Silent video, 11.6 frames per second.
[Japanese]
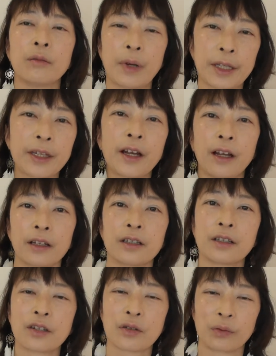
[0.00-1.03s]
パターン
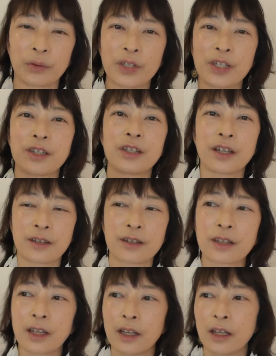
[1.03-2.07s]
その1です。